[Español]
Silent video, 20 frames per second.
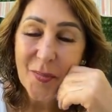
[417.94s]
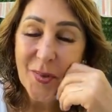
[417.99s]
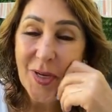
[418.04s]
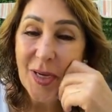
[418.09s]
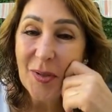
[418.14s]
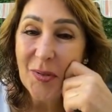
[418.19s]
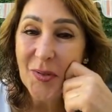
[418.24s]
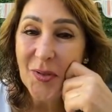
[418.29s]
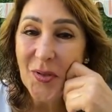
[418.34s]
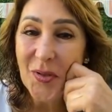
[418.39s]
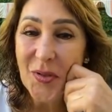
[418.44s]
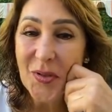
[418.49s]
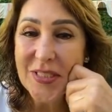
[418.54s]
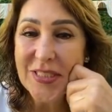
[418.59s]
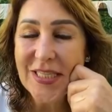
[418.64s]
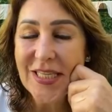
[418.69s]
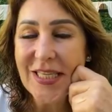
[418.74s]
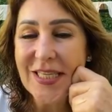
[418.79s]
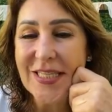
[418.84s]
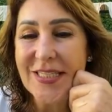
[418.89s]
Por algo no lo
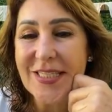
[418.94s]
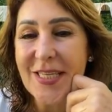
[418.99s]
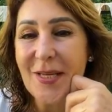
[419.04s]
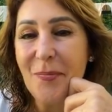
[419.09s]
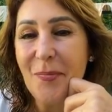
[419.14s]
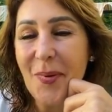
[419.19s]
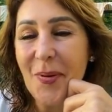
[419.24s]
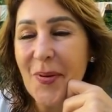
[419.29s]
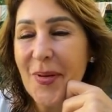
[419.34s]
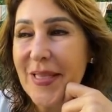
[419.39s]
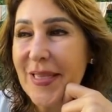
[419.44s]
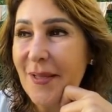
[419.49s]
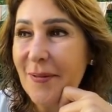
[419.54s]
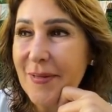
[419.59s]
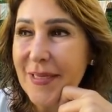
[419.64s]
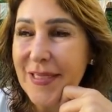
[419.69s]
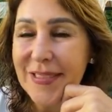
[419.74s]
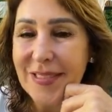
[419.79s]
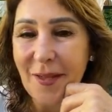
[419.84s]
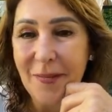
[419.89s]
quise decir, pero ahí te
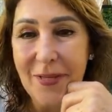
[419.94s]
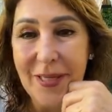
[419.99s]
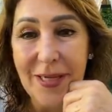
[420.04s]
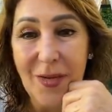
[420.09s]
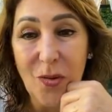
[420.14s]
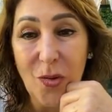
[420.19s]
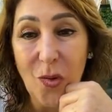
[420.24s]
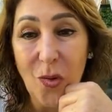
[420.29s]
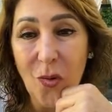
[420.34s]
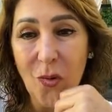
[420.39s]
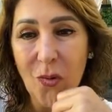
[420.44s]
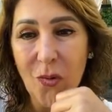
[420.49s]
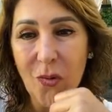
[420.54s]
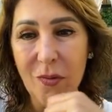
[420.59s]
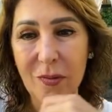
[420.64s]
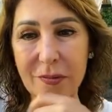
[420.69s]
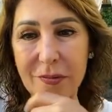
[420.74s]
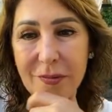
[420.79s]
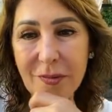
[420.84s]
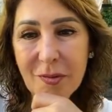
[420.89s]
va, está bien loco.
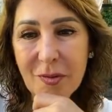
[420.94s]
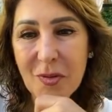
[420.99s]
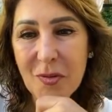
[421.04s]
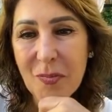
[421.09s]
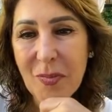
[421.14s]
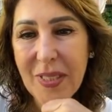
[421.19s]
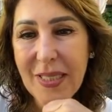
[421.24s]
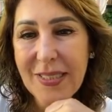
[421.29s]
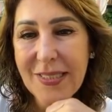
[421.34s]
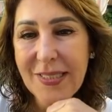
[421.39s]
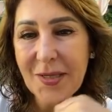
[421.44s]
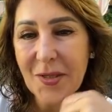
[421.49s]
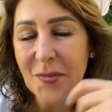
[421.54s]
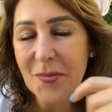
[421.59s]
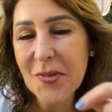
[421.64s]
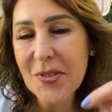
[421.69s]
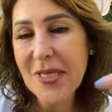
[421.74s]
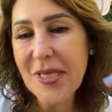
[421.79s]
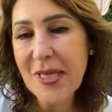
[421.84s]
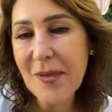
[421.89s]
Luz me dice,
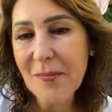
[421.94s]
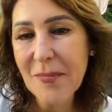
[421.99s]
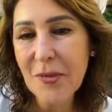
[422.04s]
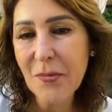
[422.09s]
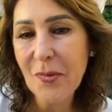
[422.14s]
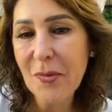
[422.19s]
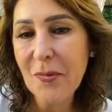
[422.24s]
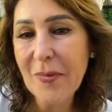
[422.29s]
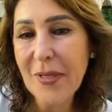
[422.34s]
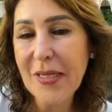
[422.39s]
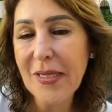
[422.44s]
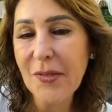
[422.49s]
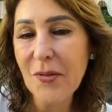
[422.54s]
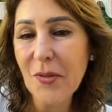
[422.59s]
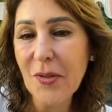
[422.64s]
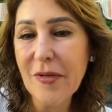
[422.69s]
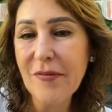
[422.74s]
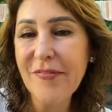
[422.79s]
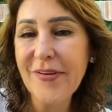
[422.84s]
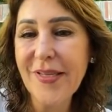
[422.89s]
¿cómo se llama tu
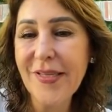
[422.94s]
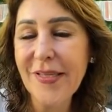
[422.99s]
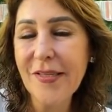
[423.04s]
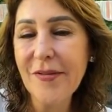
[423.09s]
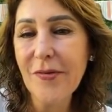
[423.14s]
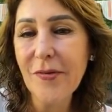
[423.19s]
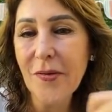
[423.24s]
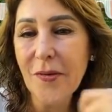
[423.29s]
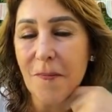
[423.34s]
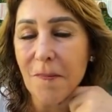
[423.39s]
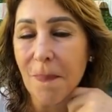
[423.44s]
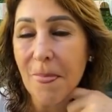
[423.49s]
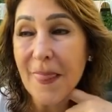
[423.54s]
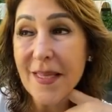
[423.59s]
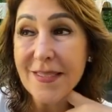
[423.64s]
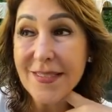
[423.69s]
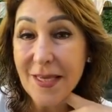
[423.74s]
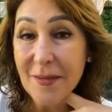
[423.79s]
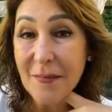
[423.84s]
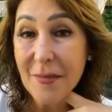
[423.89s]
hermanito que falleció?
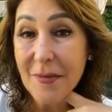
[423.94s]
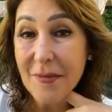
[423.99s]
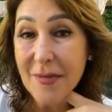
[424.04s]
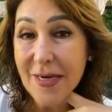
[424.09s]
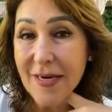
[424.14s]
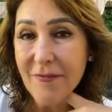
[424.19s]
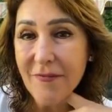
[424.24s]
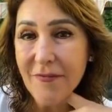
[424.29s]
Se llamaba